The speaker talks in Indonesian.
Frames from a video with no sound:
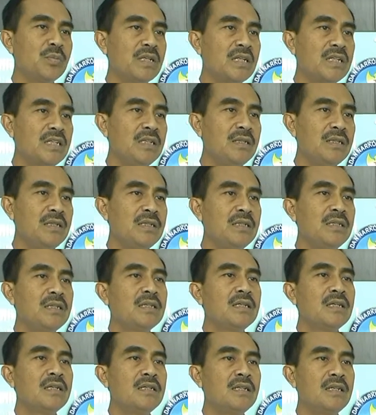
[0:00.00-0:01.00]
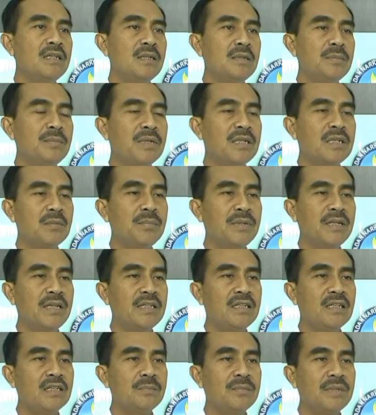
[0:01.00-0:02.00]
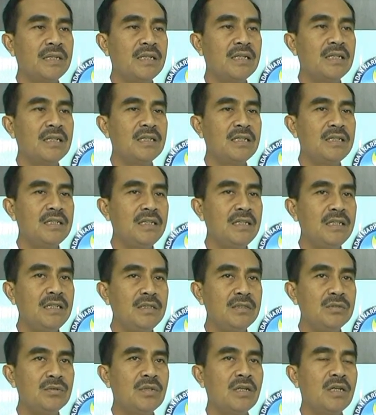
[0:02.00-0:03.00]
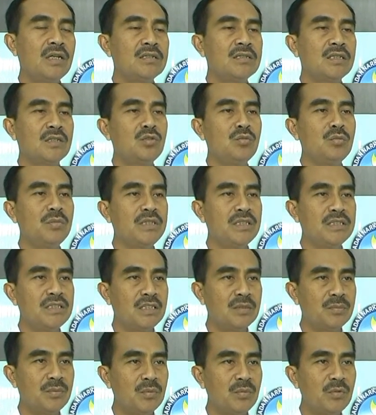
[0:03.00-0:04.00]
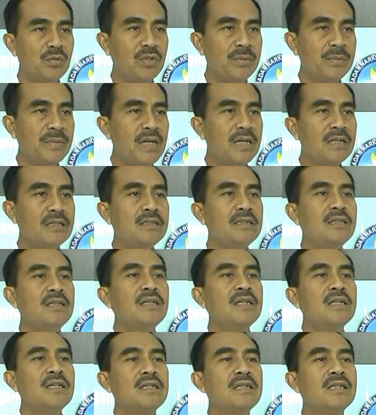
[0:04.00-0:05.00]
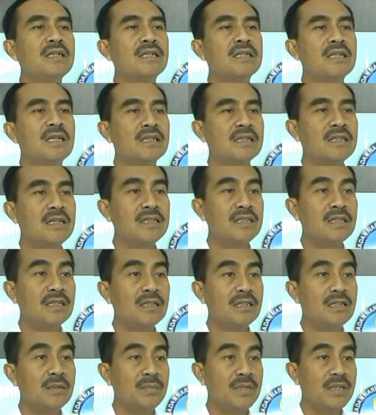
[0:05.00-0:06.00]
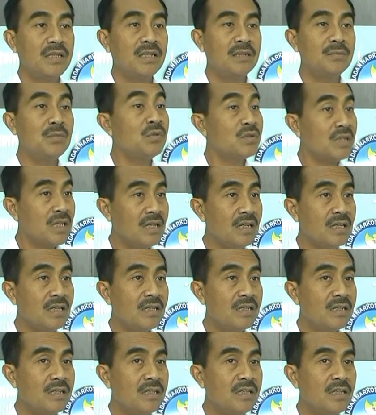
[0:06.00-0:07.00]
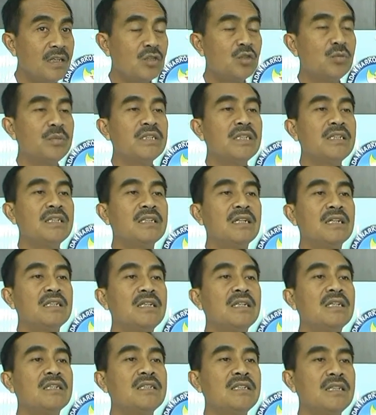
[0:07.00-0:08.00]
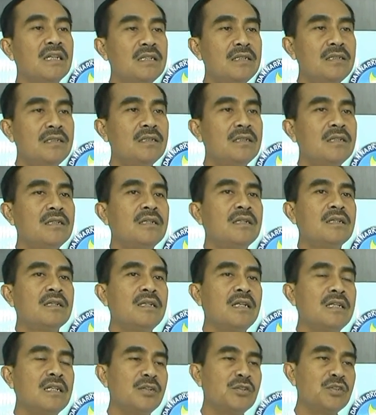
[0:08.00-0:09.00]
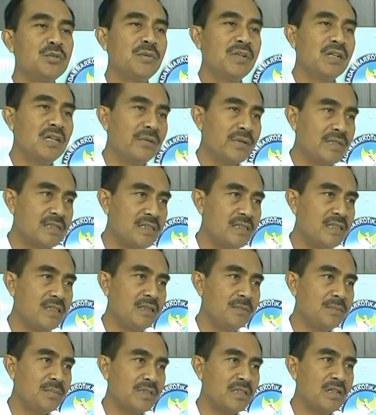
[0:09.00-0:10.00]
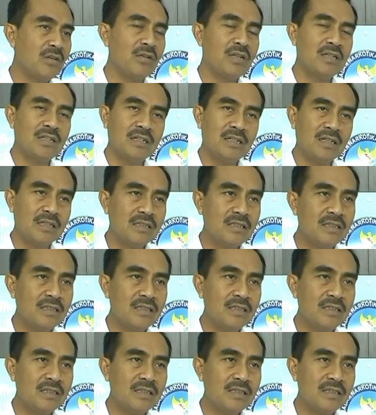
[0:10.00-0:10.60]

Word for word: operandi dari para pengedar-pengedar ini sudah satu menyisir pemukiman dengan harga yang lebih murah itu menjadi kehati-hatian dan harus mengawasi pergaulan anak